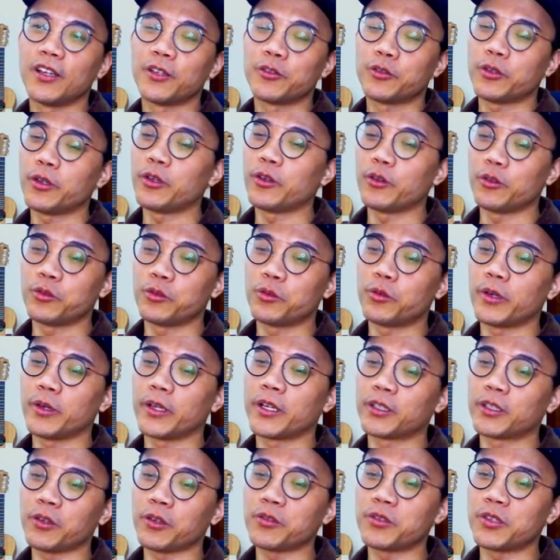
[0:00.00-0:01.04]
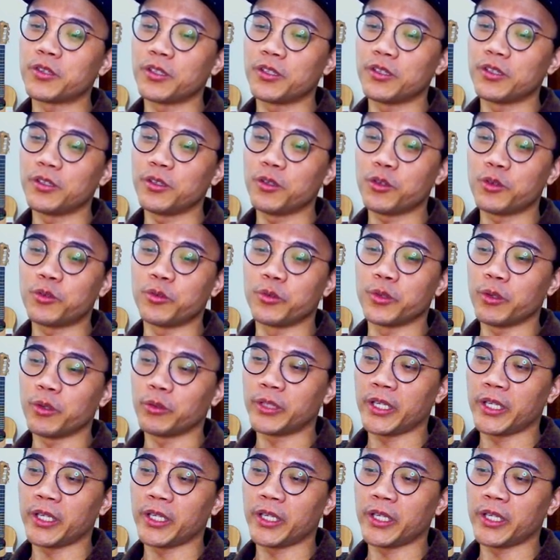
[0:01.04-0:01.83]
所以如果一个东西又苦又